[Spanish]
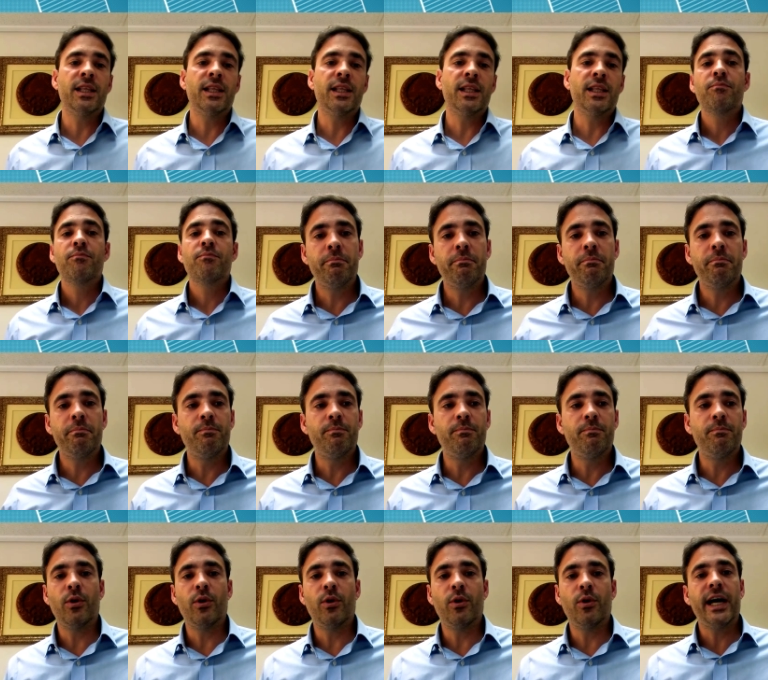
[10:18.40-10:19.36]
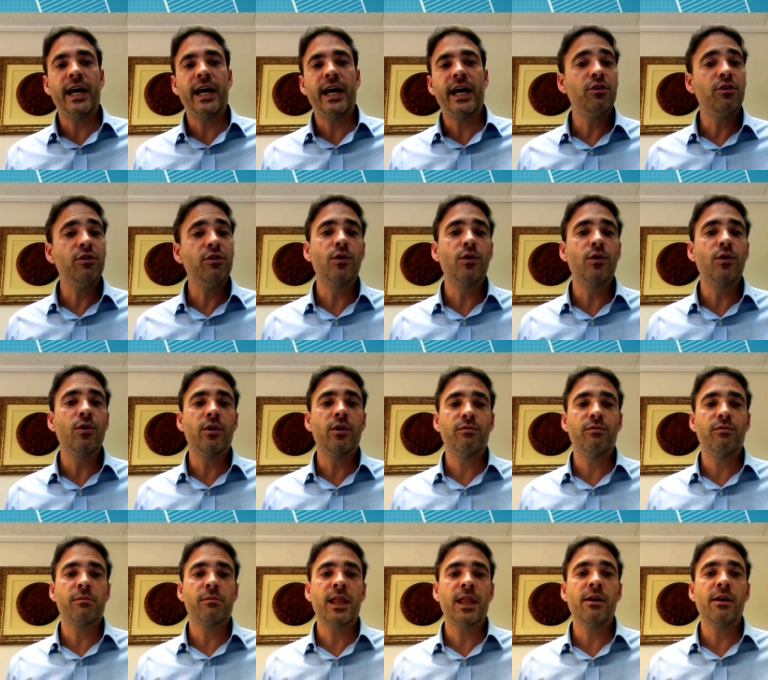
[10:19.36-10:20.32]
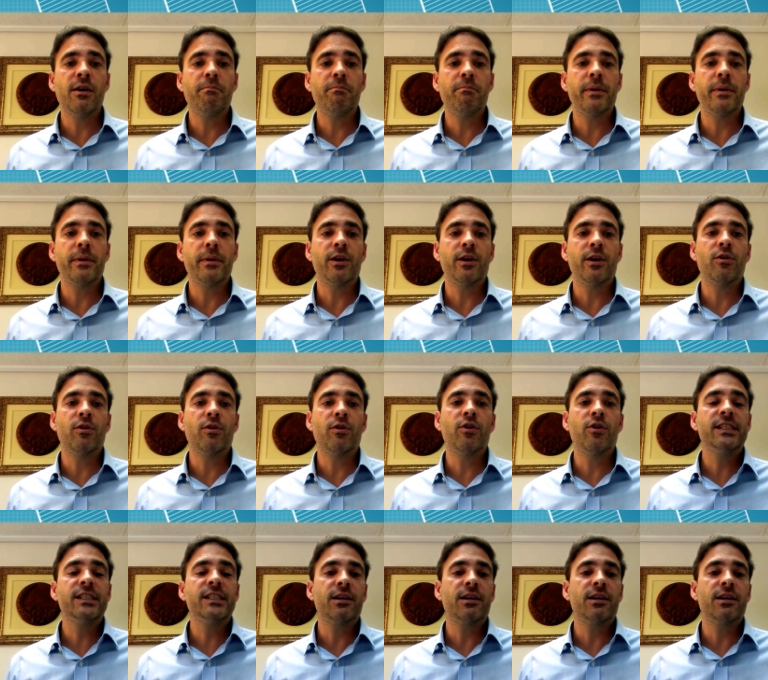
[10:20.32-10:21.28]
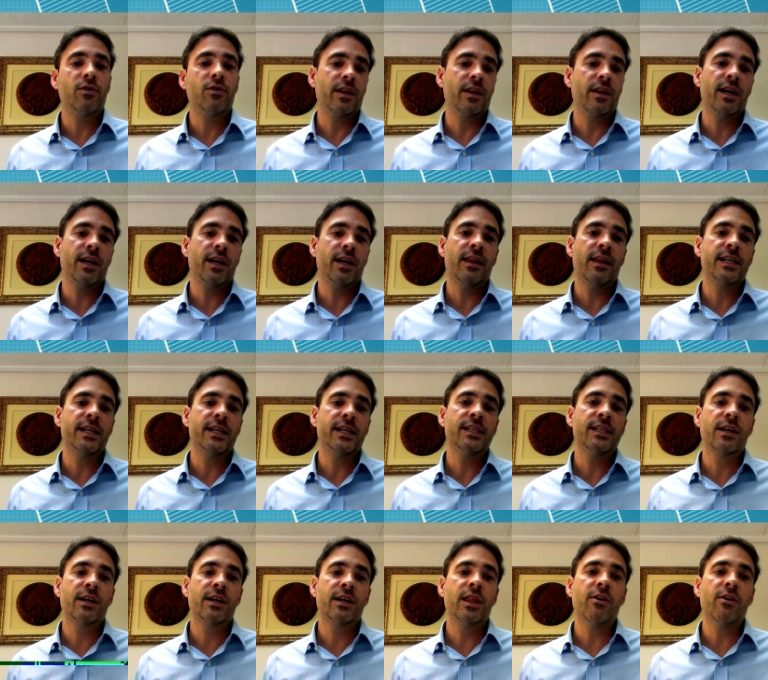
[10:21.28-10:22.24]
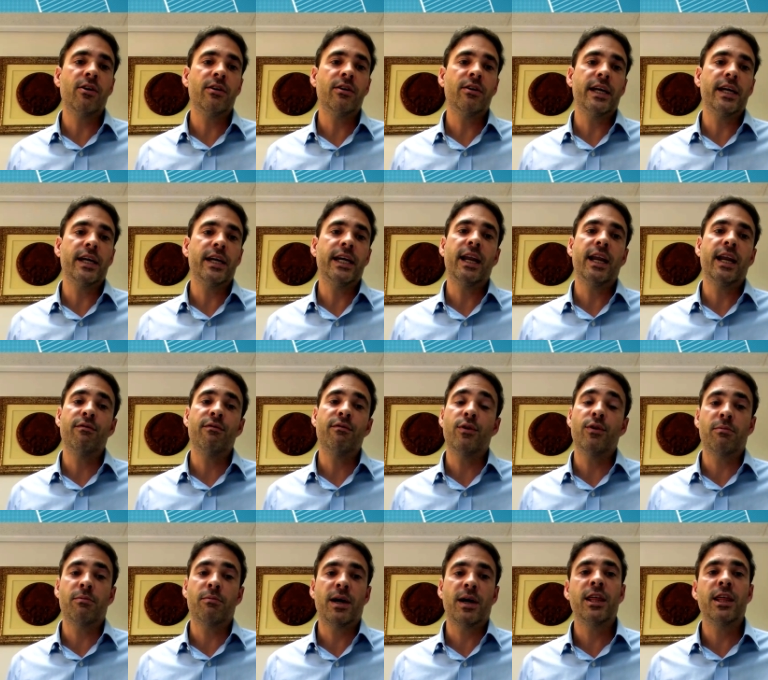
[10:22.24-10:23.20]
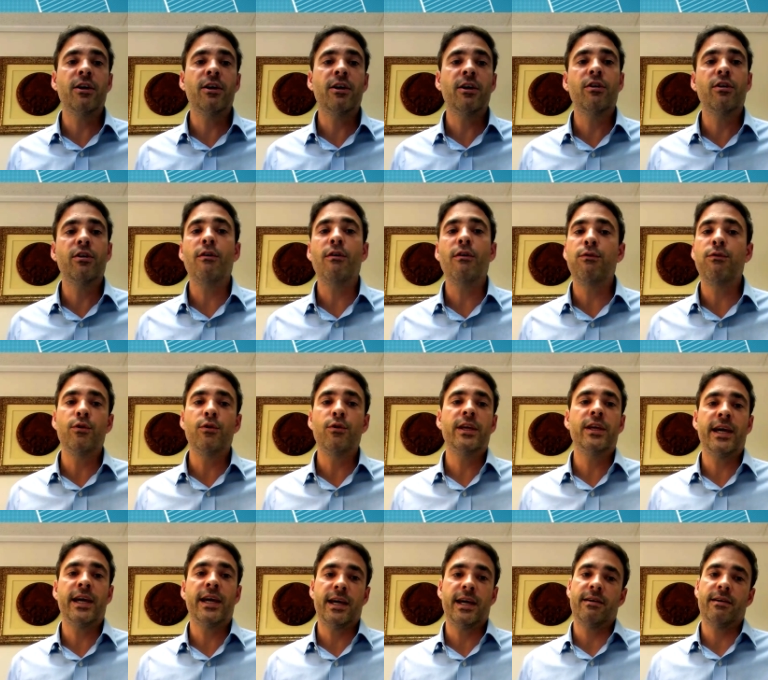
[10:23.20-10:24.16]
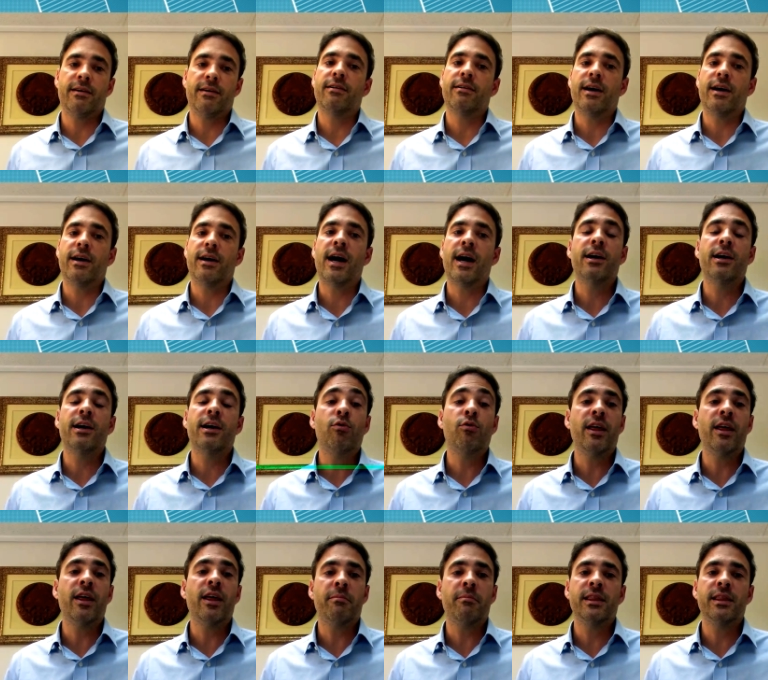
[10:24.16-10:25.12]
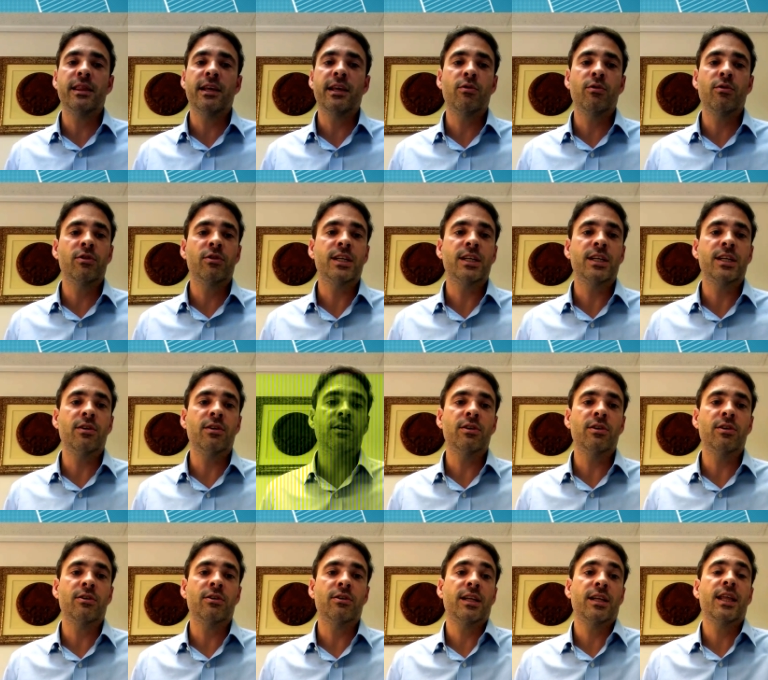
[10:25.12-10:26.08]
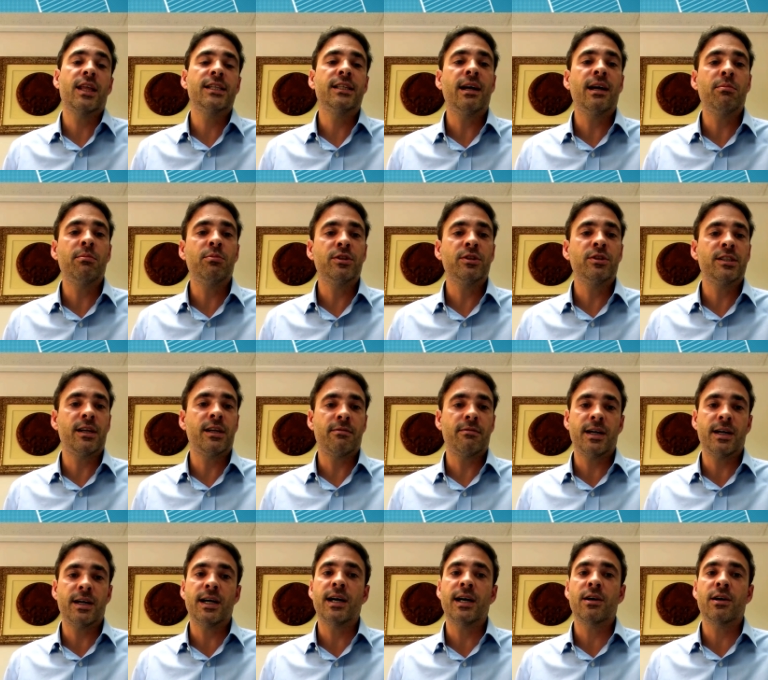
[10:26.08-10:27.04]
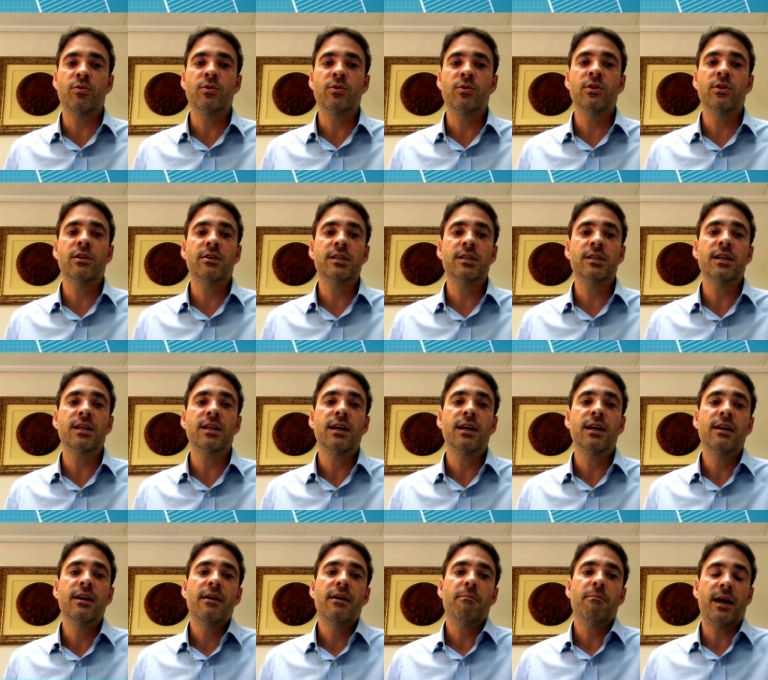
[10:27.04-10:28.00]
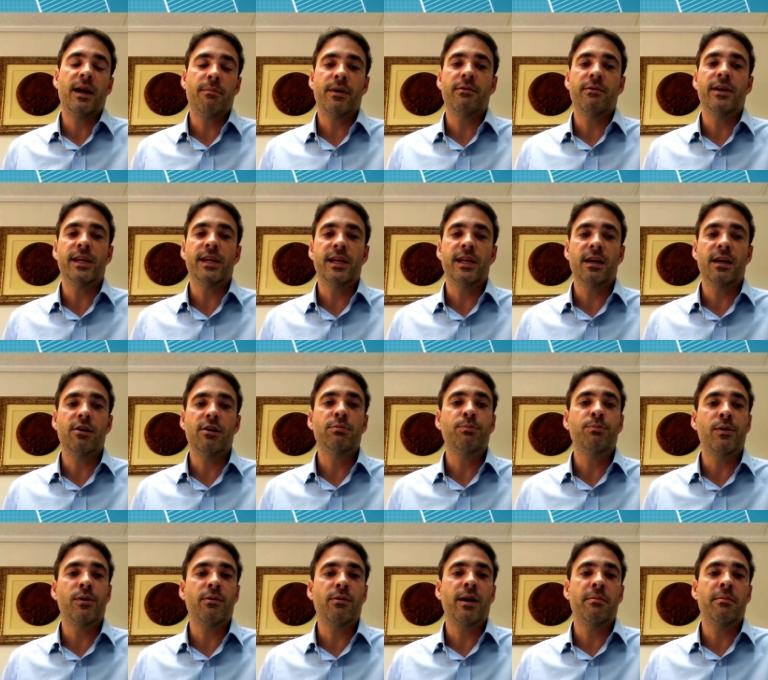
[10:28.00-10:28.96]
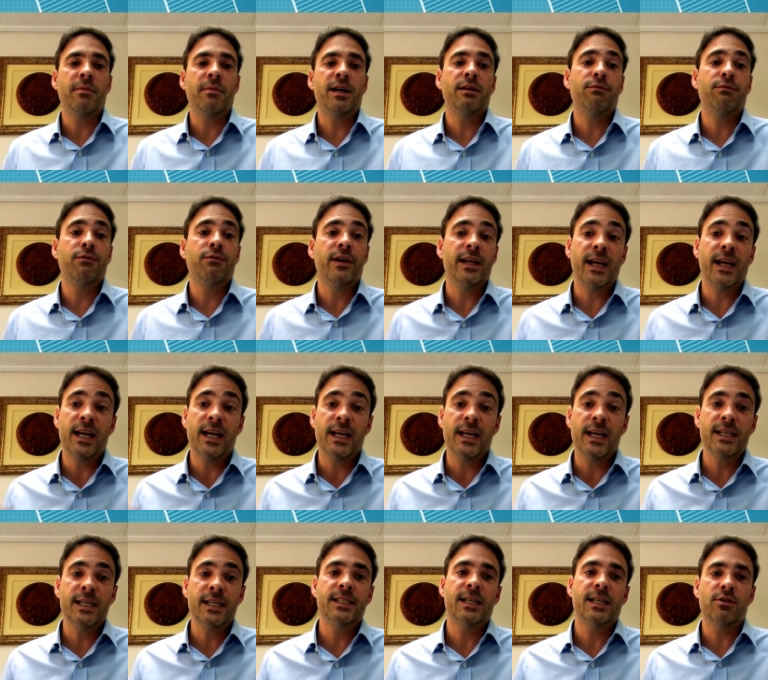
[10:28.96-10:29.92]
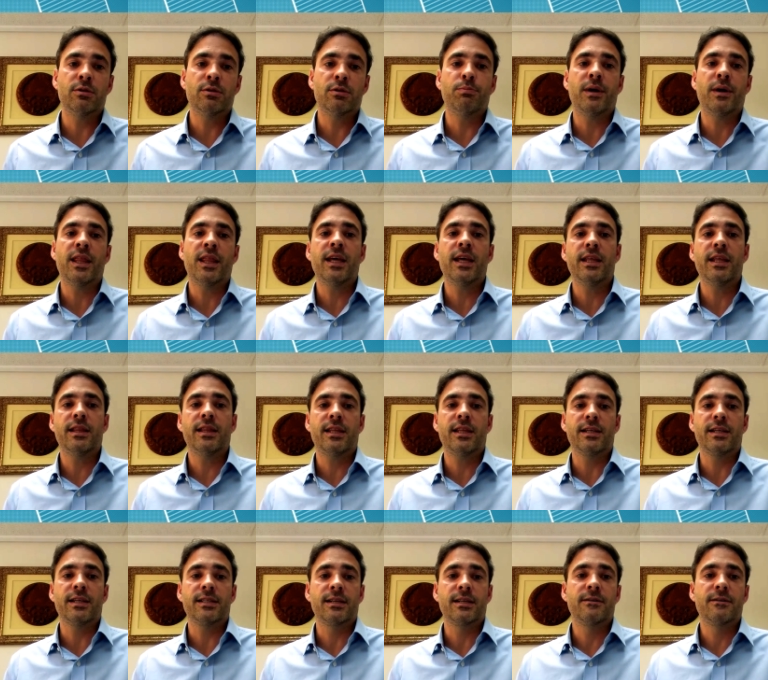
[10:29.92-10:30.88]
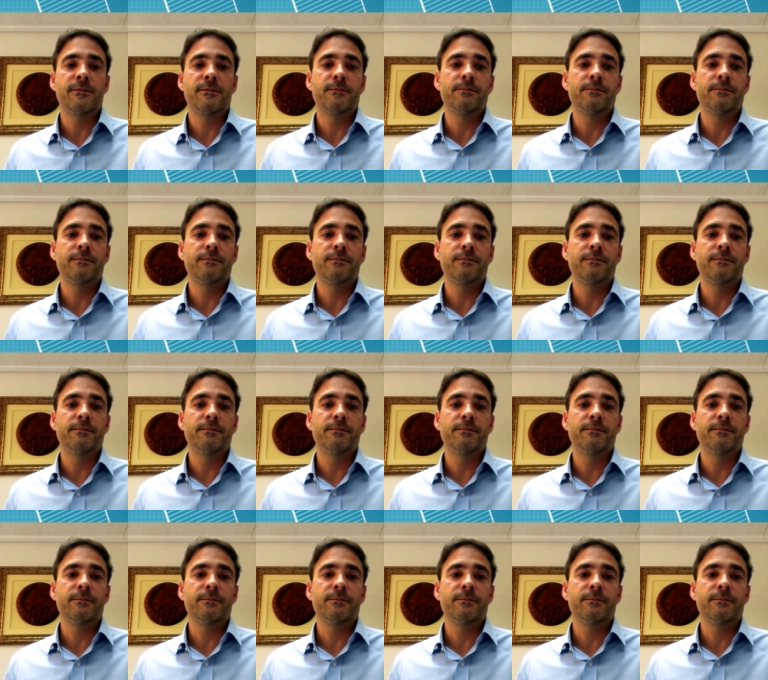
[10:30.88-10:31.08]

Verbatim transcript: Por ahí hay un flujo de información, pero no está coordinada esa acción y la información no fluye adecuadamente de unos a otros. Necesitamos trabajar juntos para prevenir los problemas finales en los pacientes.